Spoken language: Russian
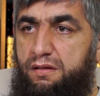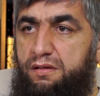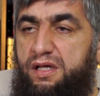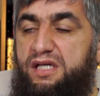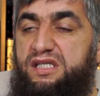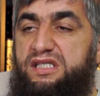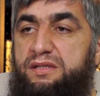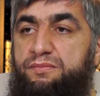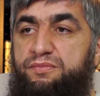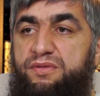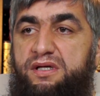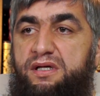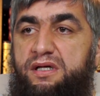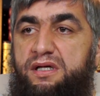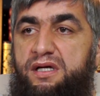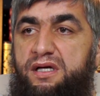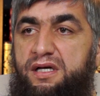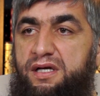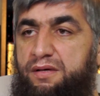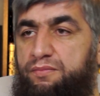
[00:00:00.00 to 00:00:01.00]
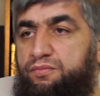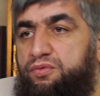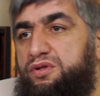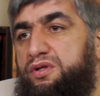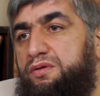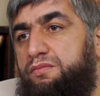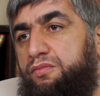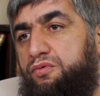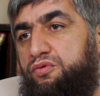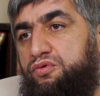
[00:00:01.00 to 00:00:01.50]
Если мы
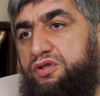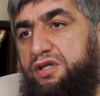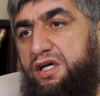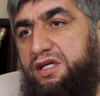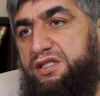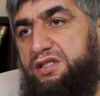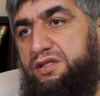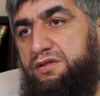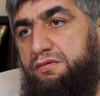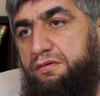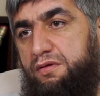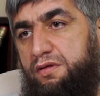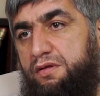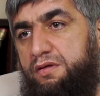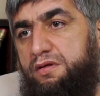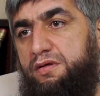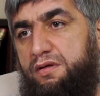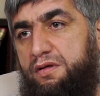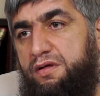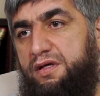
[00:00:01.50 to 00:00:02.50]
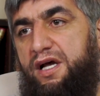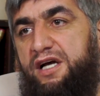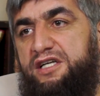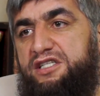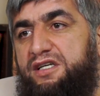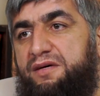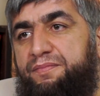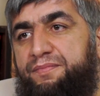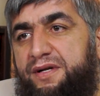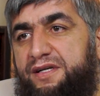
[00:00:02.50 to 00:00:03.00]
будем участвовать
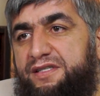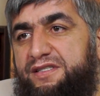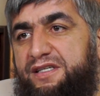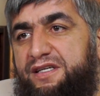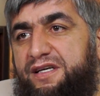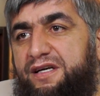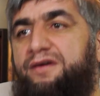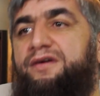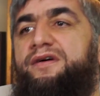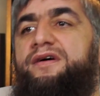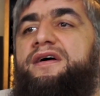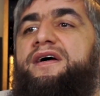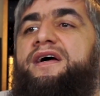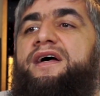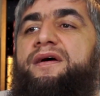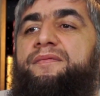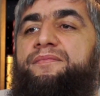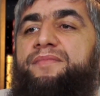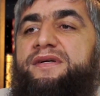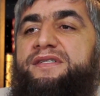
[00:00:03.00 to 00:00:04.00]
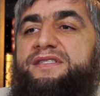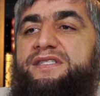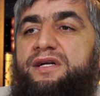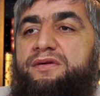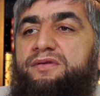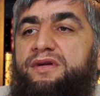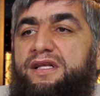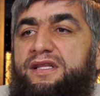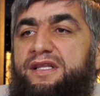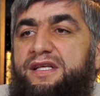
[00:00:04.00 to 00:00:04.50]
каждых праздниках,
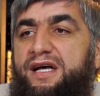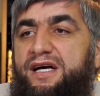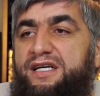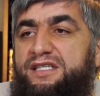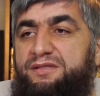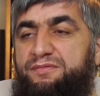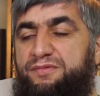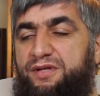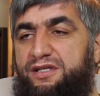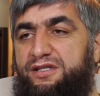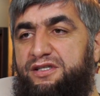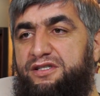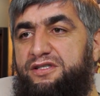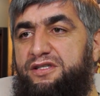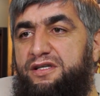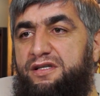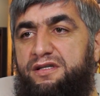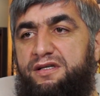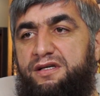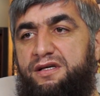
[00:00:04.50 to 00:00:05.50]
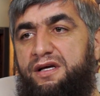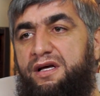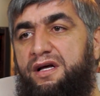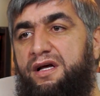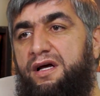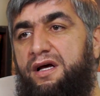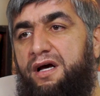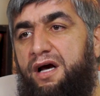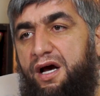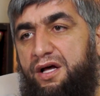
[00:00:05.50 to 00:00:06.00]
поздравляют каждый день рождения.
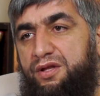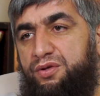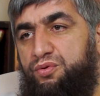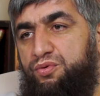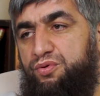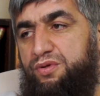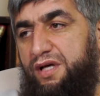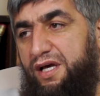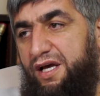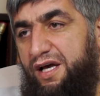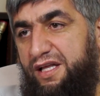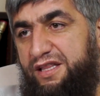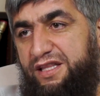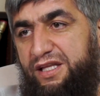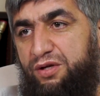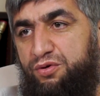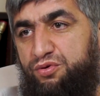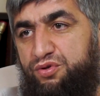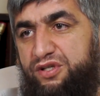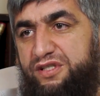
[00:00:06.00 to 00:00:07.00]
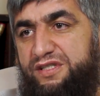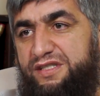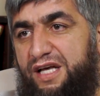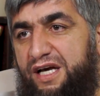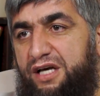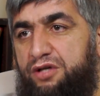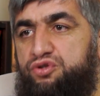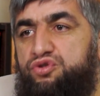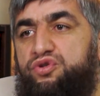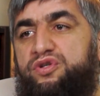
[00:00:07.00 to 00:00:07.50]
Откуда эти люди
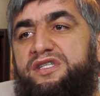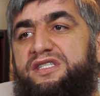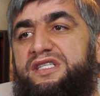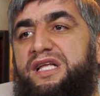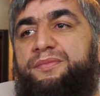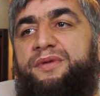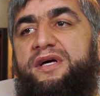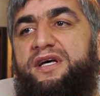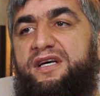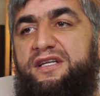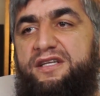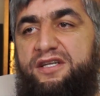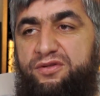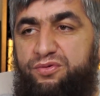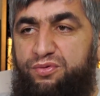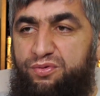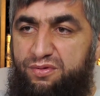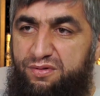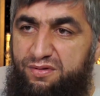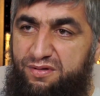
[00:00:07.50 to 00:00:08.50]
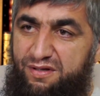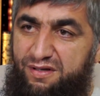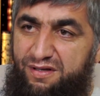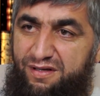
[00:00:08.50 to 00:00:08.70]
знают, что ислама их нету?